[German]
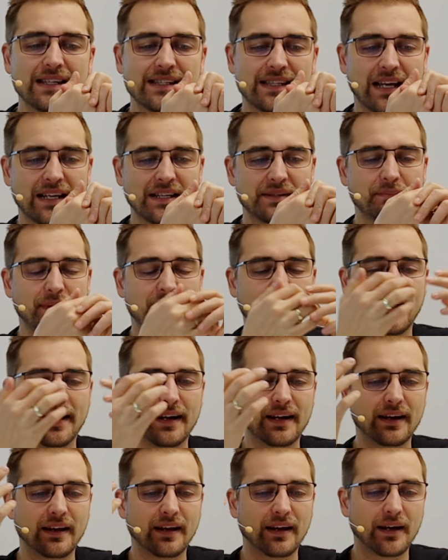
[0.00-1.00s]
sage ich
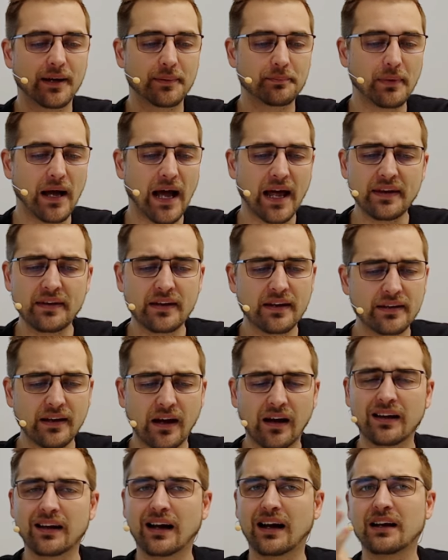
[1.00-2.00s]
mal, ähm, an
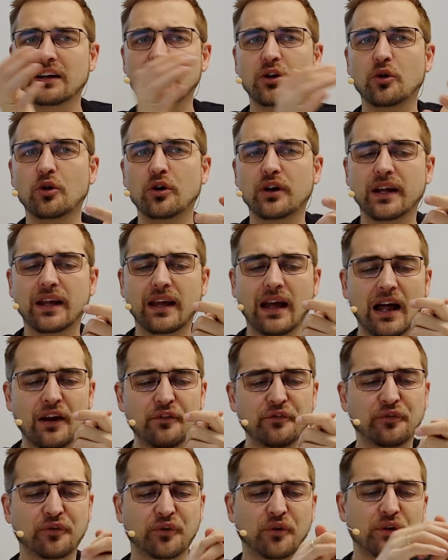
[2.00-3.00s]
nahe Angehörige,
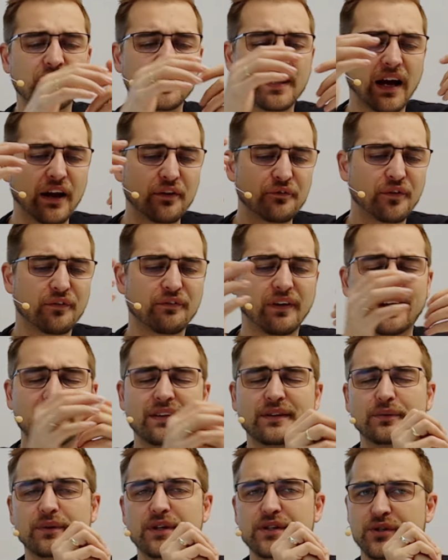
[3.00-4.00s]
an Freunde, an
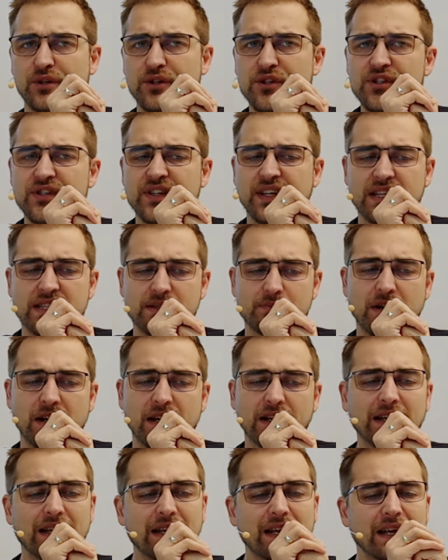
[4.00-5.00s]
Verwandte oder sonstiges
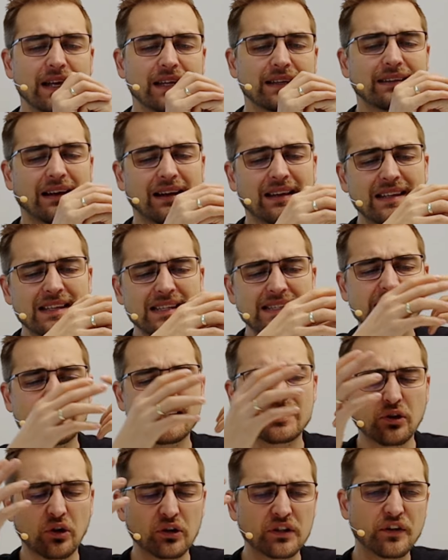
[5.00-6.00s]
machen, da ist
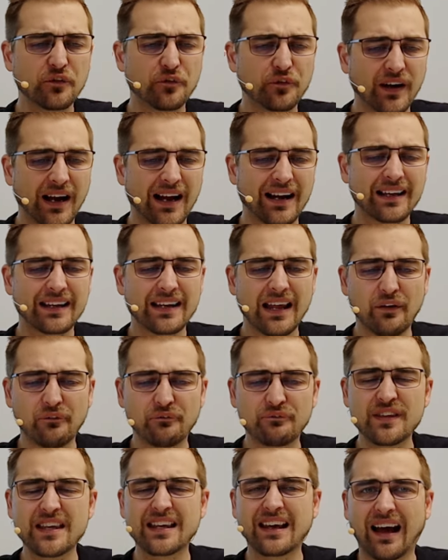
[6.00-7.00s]
es doch die Frage,
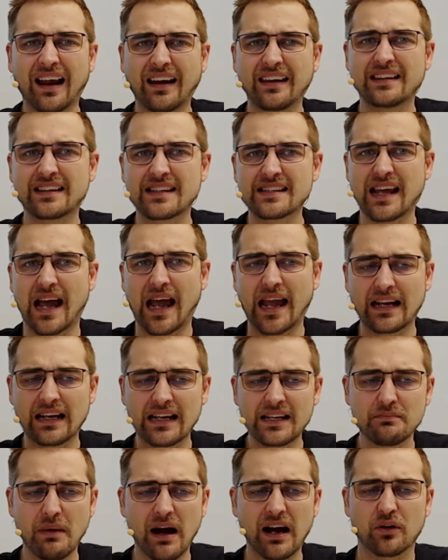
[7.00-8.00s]
naja, wie kann ich das
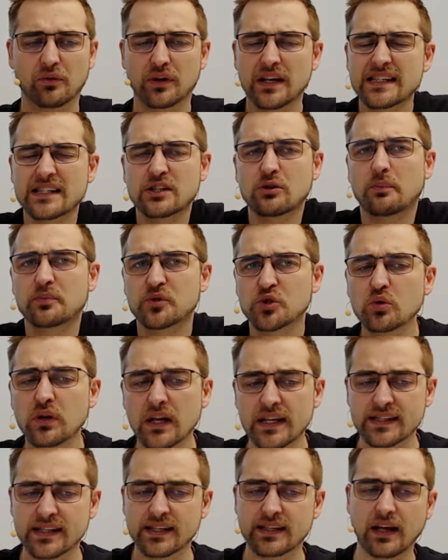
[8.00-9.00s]
eigentlich machen und ist es überhaupt
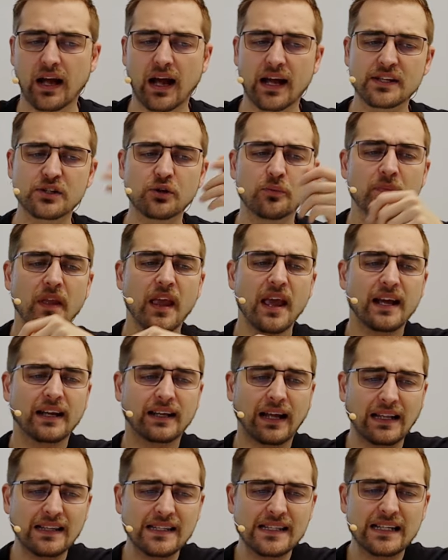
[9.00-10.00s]
zulässig? Also
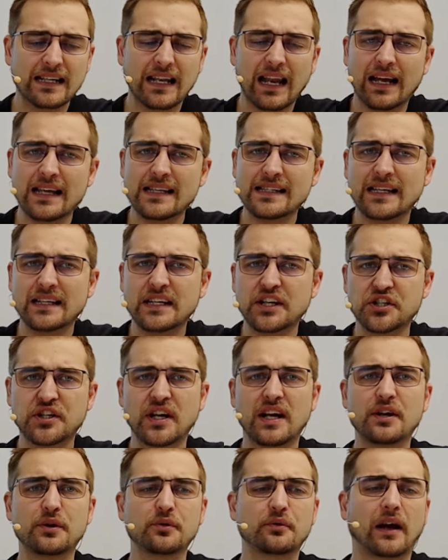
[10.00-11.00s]
ganz klar ist an der
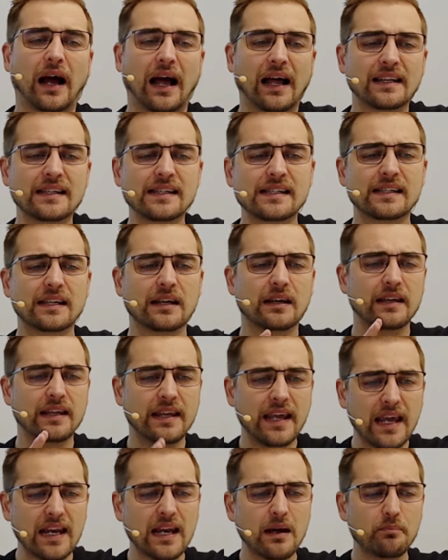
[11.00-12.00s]
Stelle, du kannst
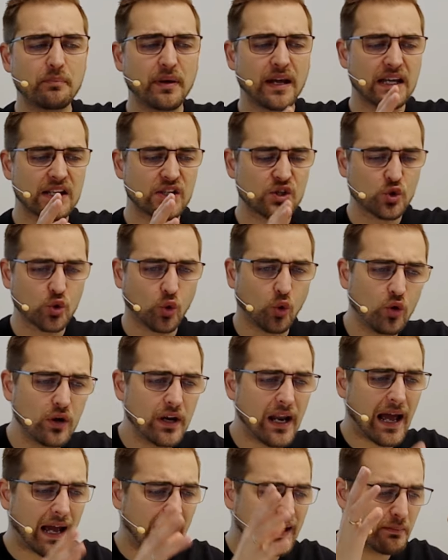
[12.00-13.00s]
jeder
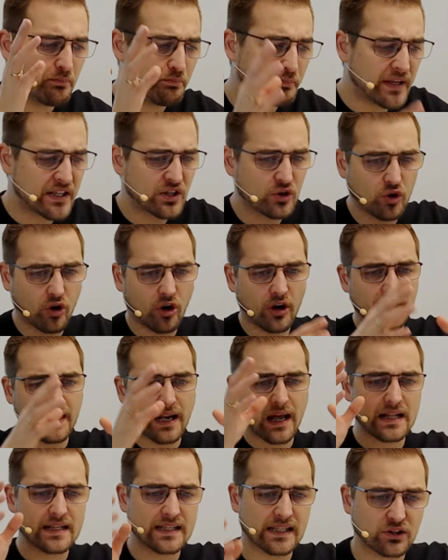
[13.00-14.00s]
Person einen
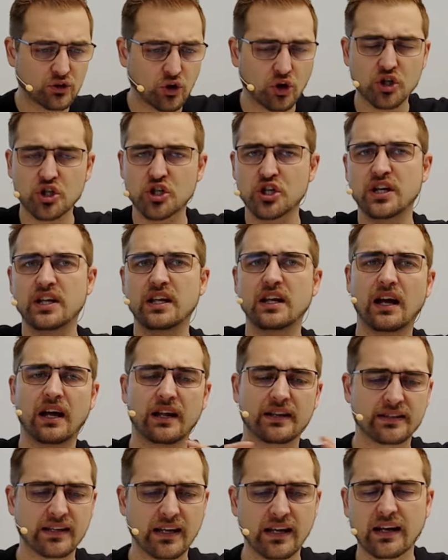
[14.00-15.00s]
Bitcoin, einen Satoshi,
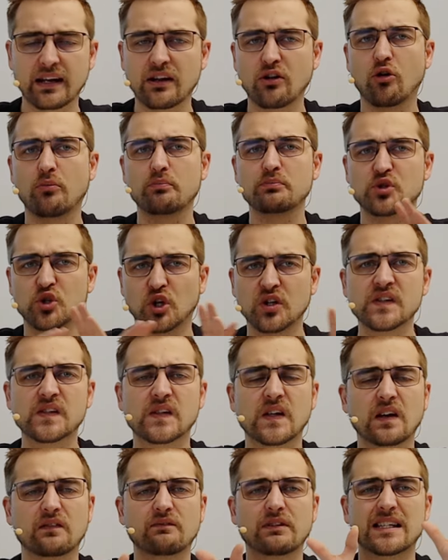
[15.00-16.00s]
Ethereum,
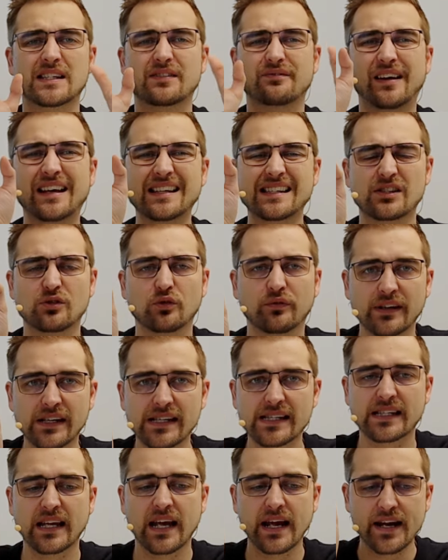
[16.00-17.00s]
sonst irgendwas, was du
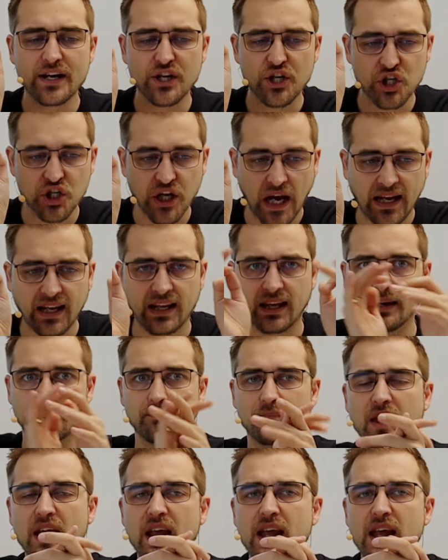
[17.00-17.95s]
willst, schenken.